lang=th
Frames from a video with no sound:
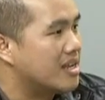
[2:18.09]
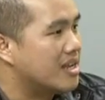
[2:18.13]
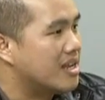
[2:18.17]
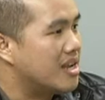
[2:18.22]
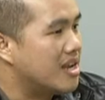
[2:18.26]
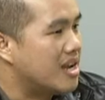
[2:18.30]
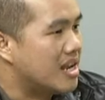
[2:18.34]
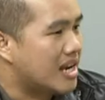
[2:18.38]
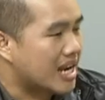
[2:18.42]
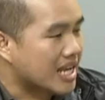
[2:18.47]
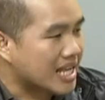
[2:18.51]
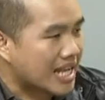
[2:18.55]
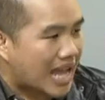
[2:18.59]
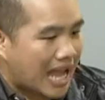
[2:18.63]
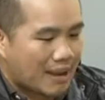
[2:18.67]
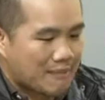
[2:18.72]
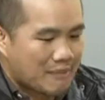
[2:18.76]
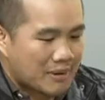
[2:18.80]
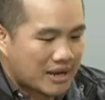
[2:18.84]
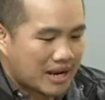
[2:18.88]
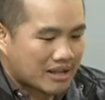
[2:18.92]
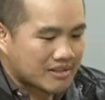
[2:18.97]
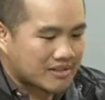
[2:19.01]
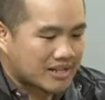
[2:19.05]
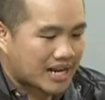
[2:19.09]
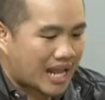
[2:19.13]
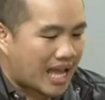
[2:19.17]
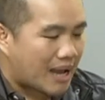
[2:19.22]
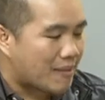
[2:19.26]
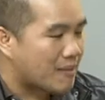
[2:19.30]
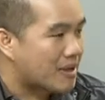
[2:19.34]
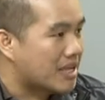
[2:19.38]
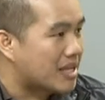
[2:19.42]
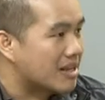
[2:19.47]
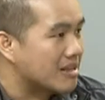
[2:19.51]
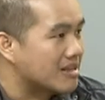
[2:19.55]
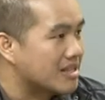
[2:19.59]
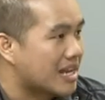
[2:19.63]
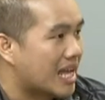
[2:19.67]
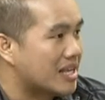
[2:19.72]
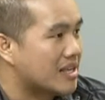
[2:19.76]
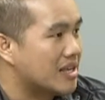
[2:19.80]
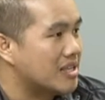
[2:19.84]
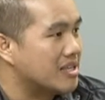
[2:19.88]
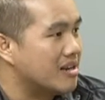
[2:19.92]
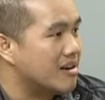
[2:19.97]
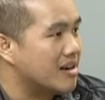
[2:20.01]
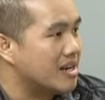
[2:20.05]
และแกเป็นนักแสดงไม่ใช่นักแสดงเฉ
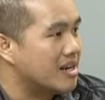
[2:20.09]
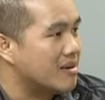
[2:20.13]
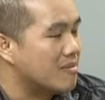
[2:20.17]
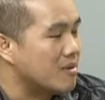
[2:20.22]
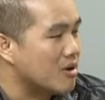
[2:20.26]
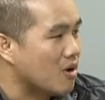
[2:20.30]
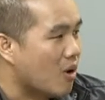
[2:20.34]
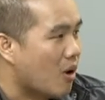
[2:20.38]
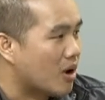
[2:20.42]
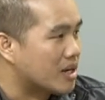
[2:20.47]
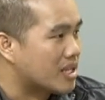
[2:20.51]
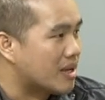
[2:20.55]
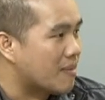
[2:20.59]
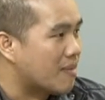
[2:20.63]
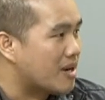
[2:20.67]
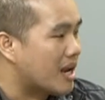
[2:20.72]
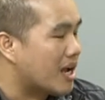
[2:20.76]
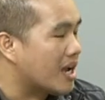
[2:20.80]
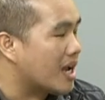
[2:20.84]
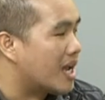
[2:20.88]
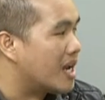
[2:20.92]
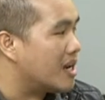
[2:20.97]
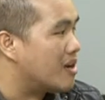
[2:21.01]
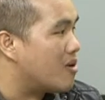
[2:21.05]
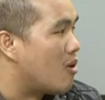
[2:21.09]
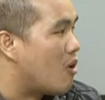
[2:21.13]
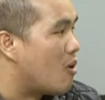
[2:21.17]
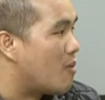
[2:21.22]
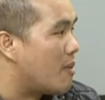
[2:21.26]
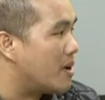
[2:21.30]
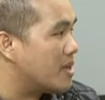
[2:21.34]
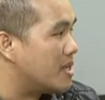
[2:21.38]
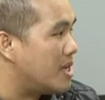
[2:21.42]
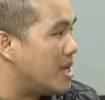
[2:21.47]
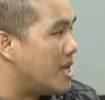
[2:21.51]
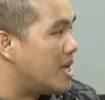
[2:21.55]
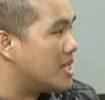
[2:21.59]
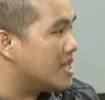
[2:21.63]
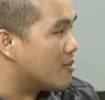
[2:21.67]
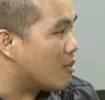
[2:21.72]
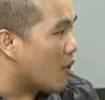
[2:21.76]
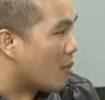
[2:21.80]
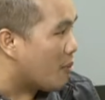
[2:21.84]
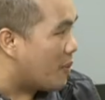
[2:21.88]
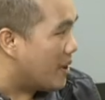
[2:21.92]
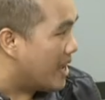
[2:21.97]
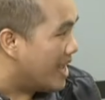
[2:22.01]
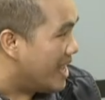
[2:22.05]
ยๆนะเมื่อก่อนแกเป็นนักเคนโดมา 20กว่า
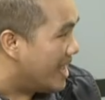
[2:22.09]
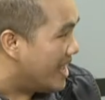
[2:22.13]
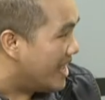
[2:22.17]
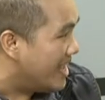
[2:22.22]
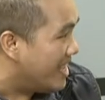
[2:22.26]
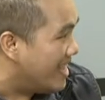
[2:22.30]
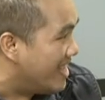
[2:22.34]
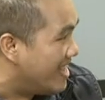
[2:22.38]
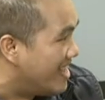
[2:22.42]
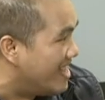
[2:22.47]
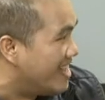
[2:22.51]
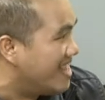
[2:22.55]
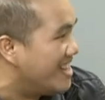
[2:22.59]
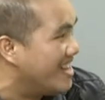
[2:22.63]
ปีโอ้